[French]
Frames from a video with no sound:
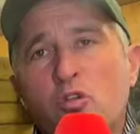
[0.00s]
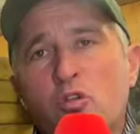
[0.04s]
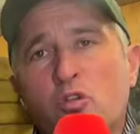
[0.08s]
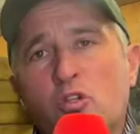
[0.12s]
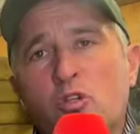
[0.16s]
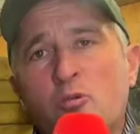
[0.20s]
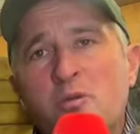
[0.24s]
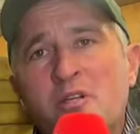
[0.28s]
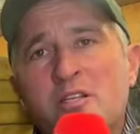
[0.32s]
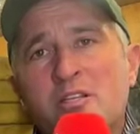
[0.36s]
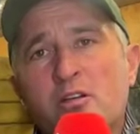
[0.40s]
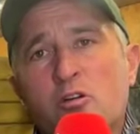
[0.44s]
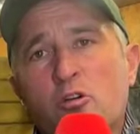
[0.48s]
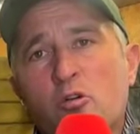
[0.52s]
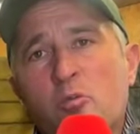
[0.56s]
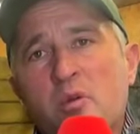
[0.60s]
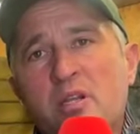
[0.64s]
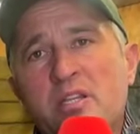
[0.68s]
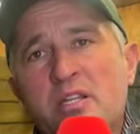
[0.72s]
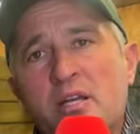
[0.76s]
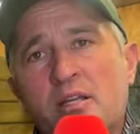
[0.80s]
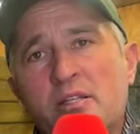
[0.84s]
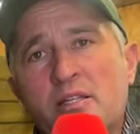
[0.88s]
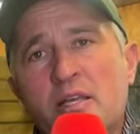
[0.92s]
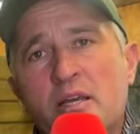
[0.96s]
sur 2100 comme
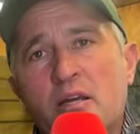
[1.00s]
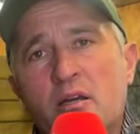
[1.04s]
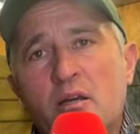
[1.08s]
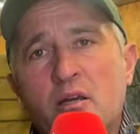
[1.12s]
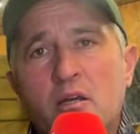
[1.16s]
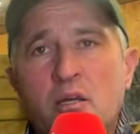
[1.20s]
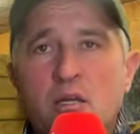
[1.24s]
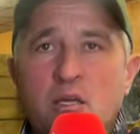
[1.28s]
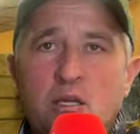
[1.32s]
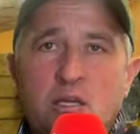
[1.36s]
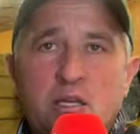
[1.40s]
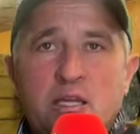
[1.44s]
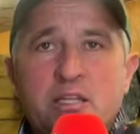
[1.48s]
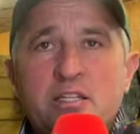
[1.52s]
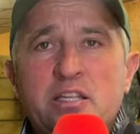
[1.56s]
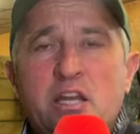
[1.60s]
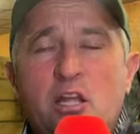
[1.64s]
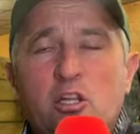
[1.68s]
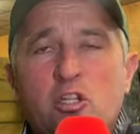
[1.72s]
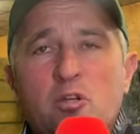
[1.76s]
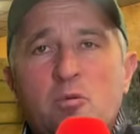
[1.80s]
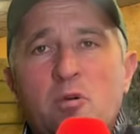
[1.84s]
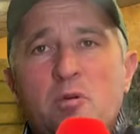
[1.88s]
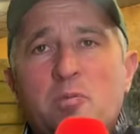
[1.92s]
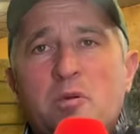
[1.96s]
l'année dernière et
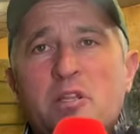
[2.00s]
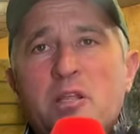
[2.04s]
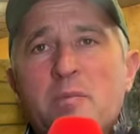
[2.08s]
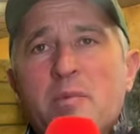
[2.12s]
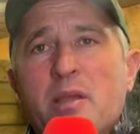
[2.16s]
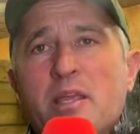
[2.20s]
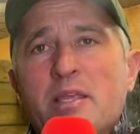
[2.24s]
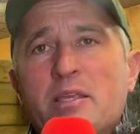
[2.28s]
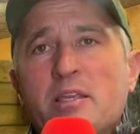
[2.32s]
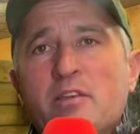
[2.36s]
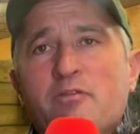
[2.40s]
directement le prix d'Amérique.